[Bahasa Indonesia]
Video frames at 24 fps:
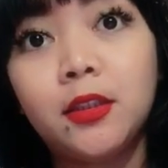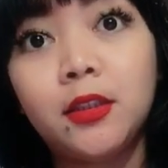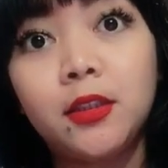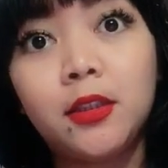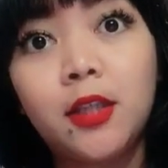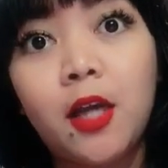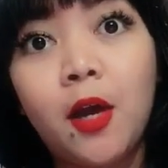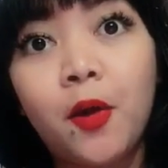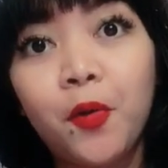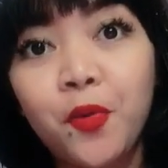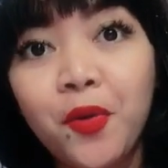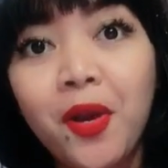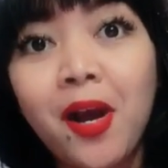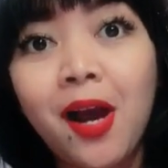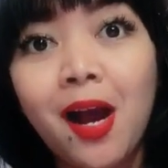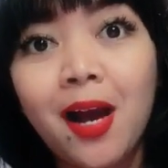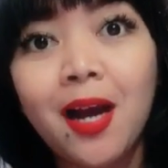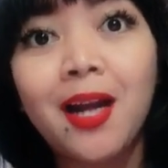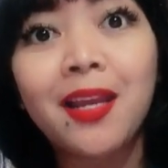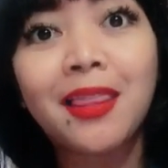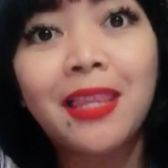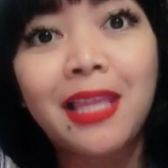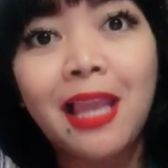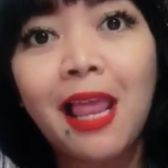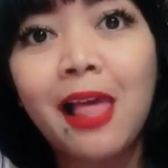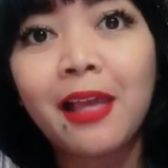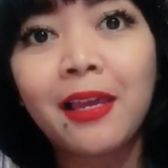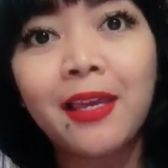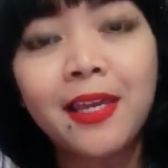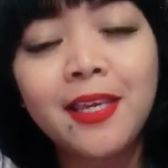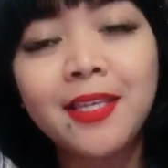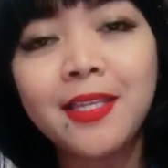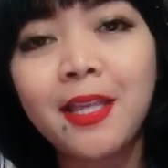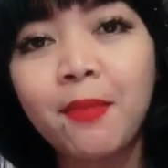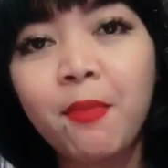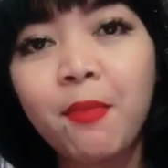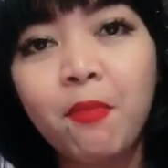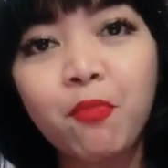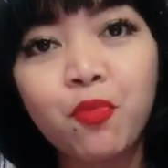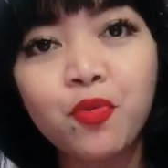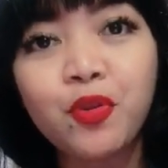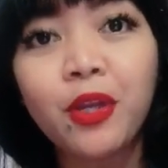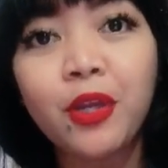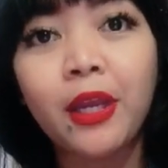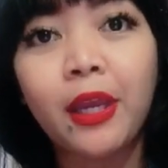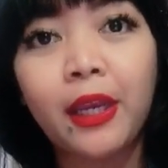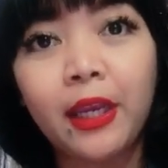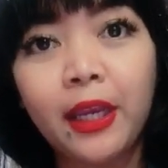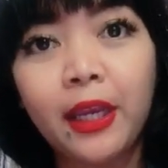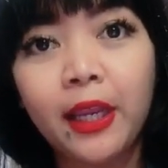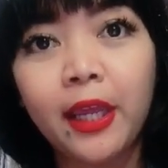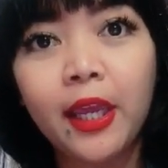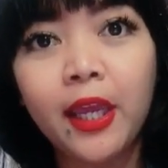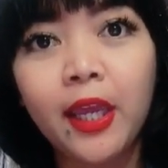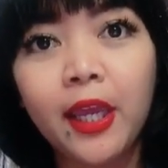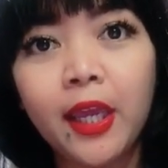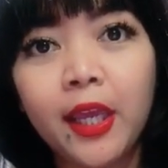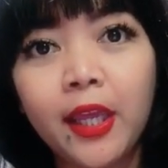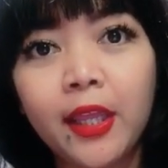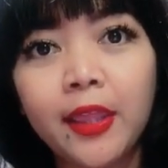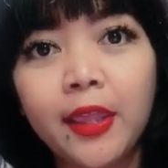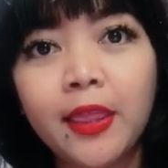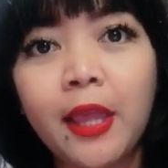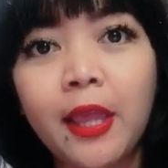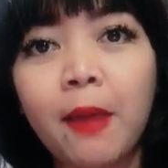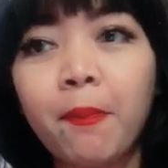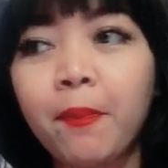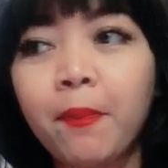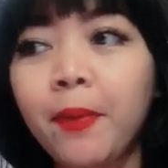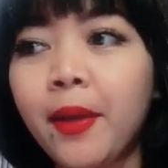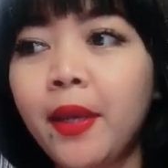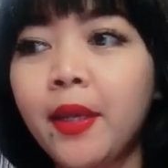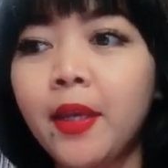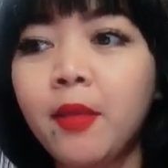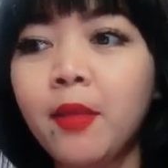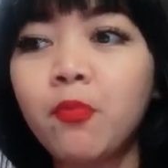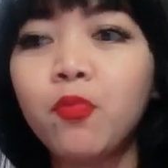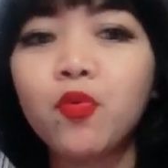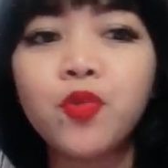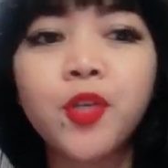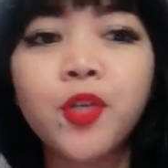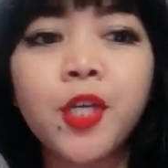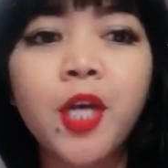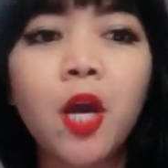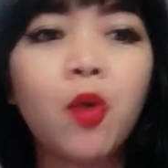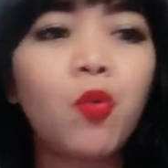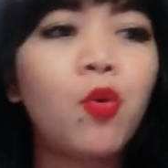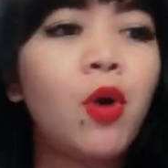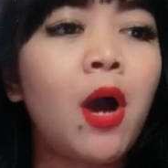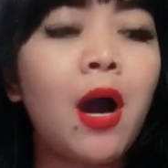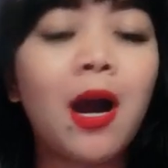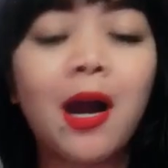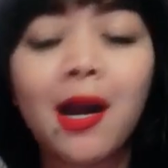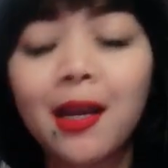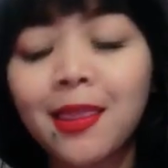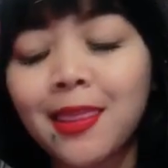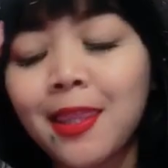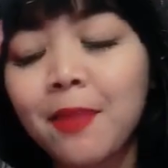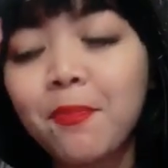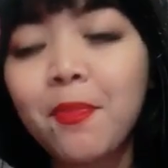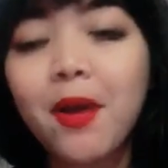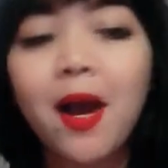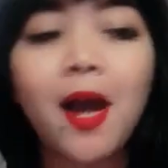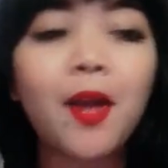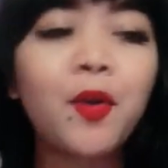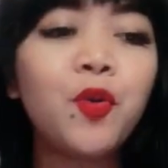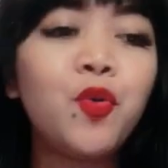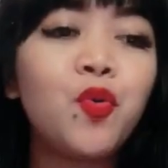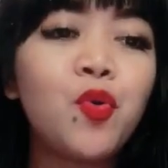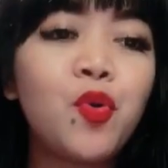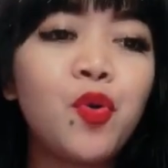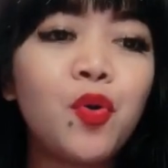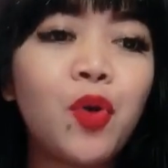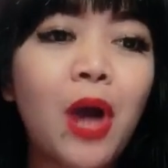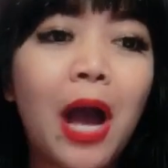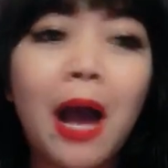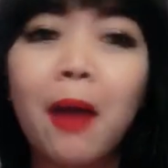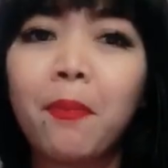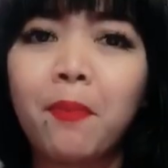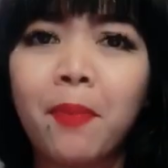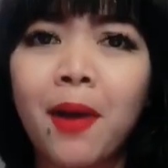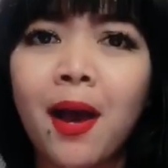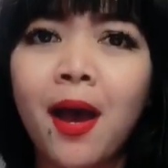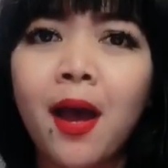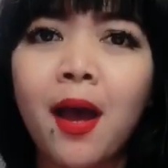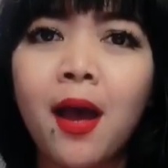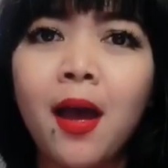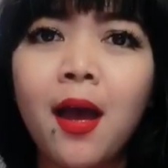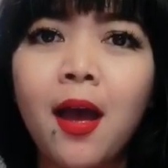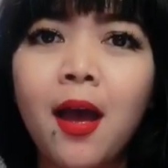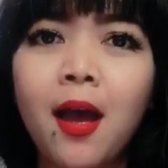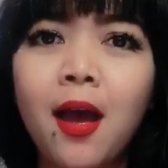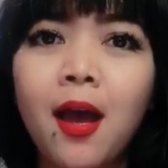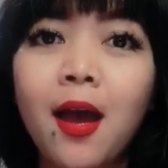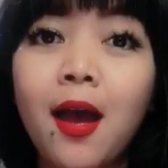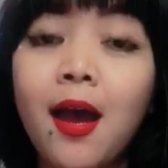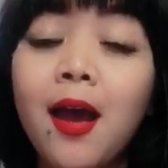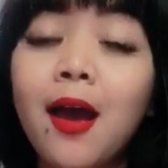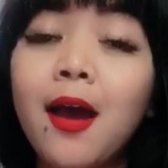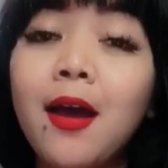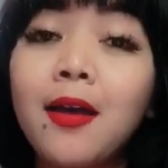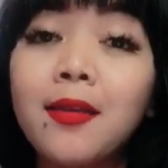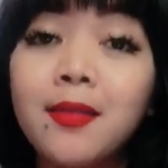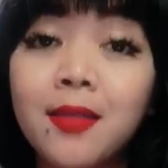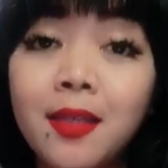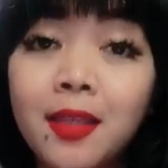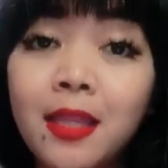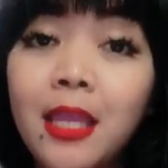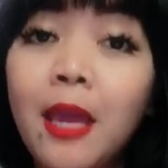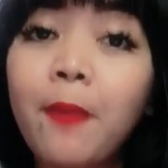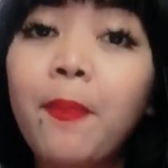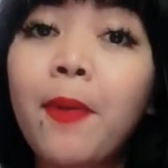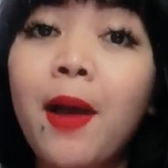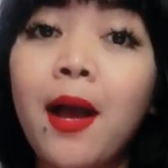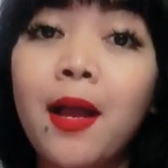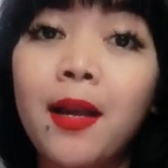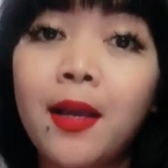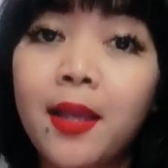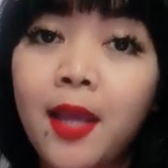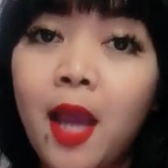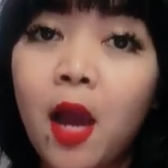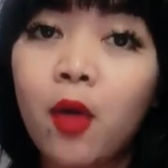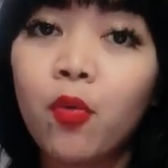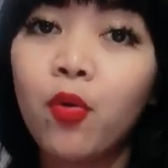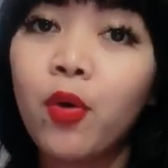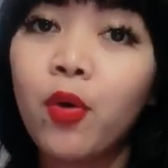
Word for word: aku udah nggak ngerti lagi sama musik ini. Tapi ini musik aku nggak ngerti mengandung apa. Setiap kali aku